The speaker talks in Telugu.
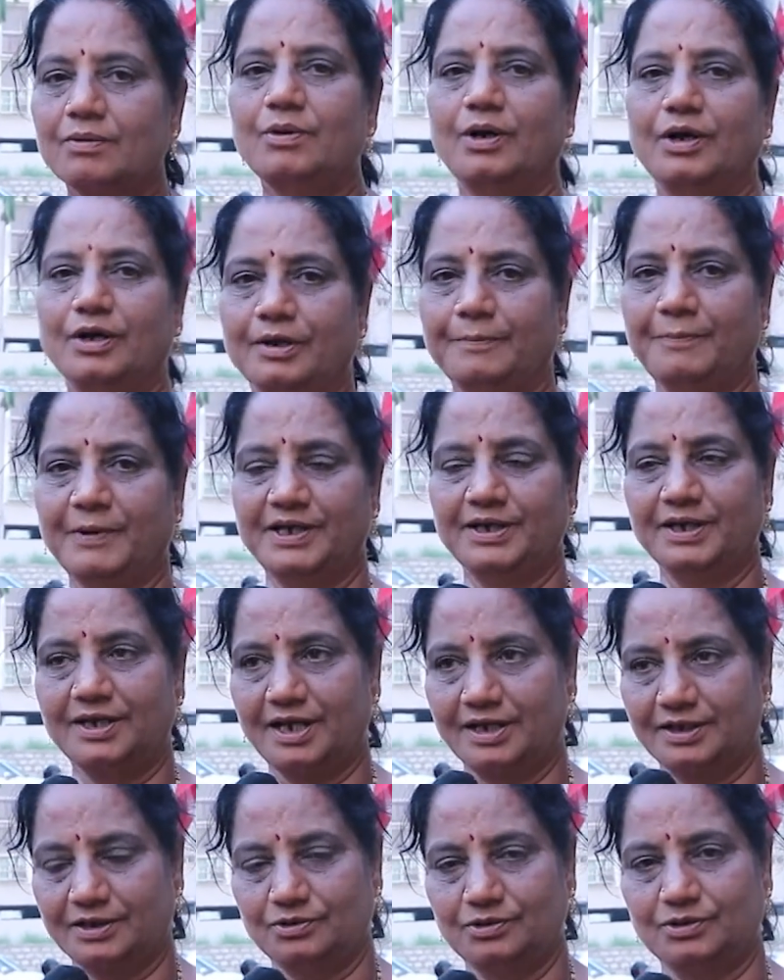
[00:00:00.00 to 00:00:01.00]
కొండపైన
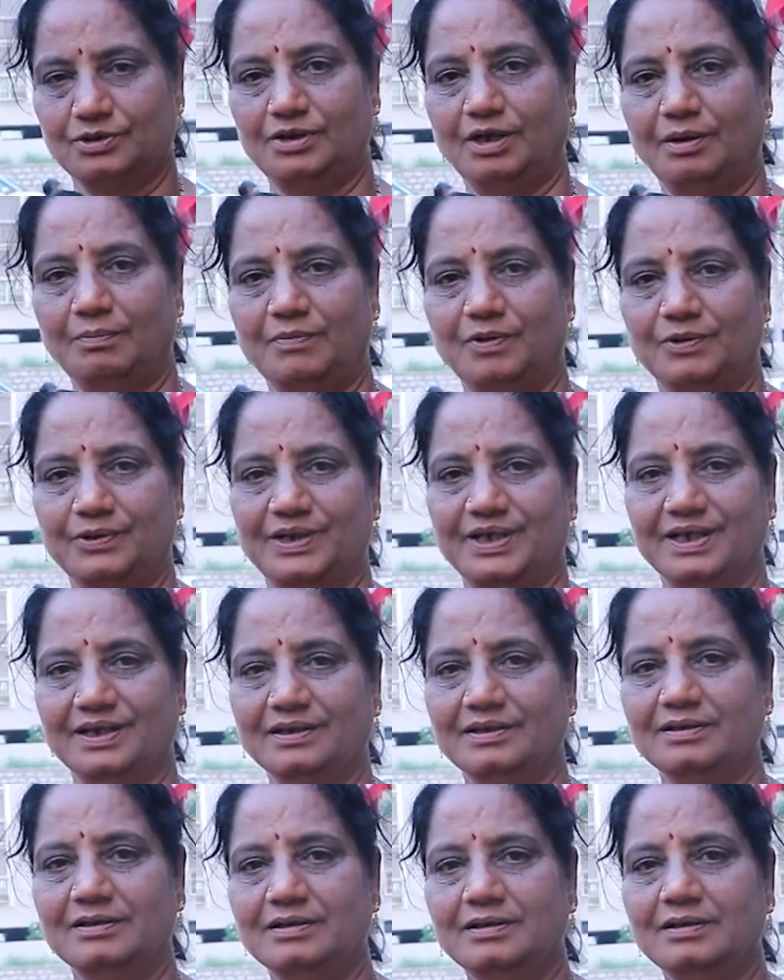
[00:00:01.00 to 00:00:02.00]
కనకదుర్గమ్మ ఉంది
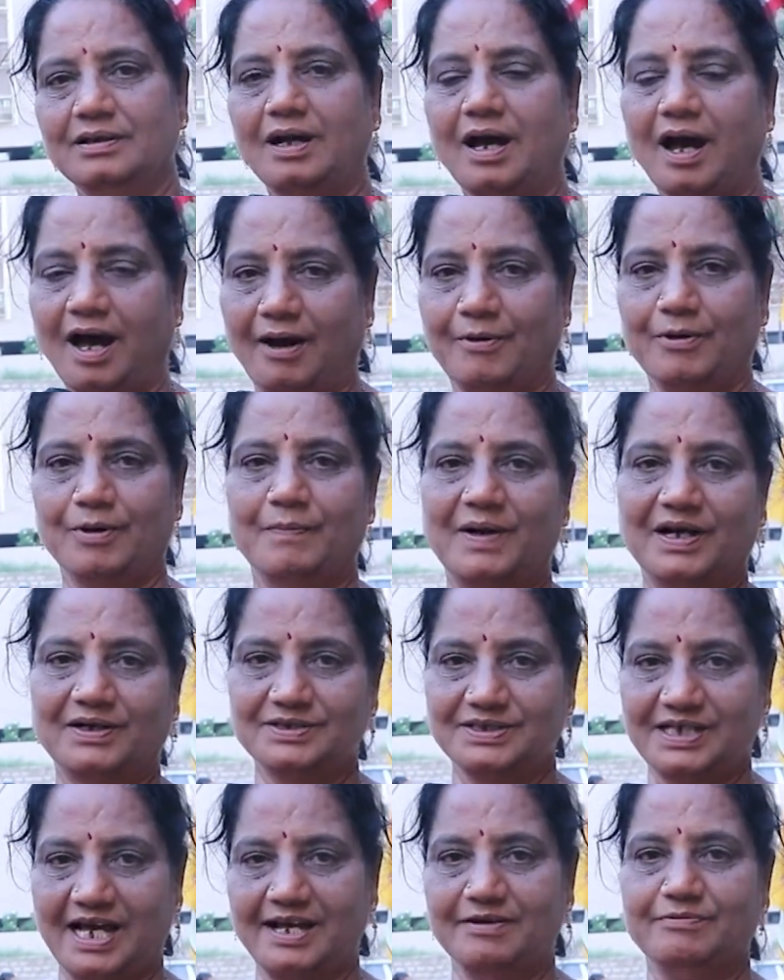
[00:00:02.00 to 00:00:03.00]
ఆవిడ మాకు
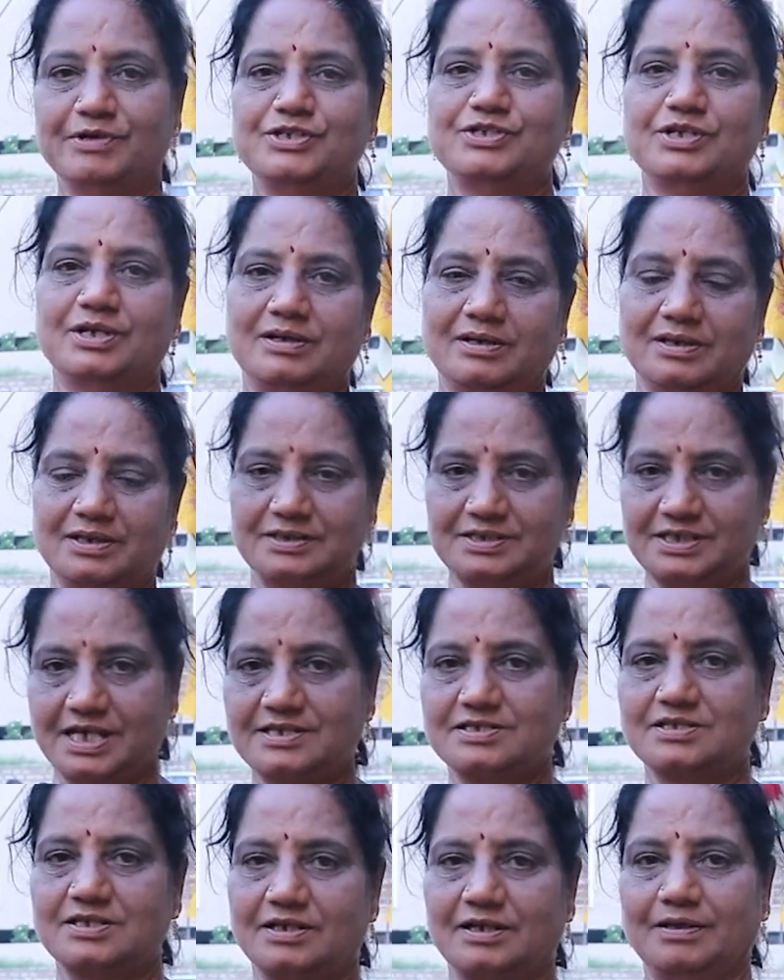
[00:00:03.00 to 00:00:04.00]
న్యాయమే
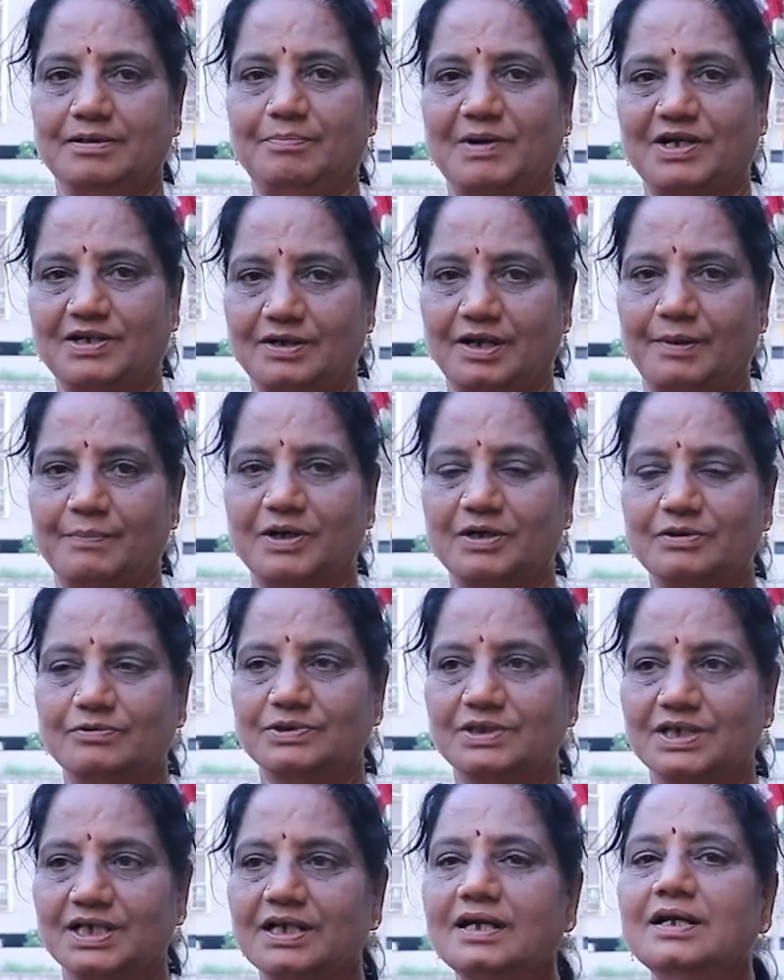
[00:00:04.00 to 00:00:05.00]
చేస్తుందని మాకు నమ్మకం
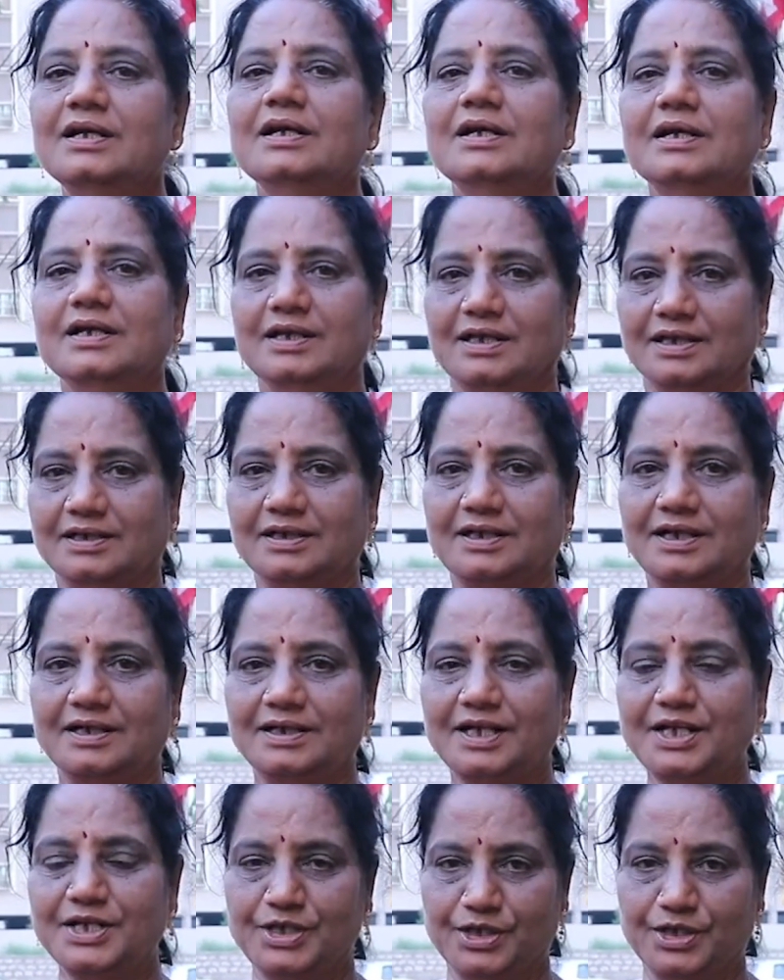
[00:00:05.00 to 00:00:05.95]
ఉంది ఎందుకంటే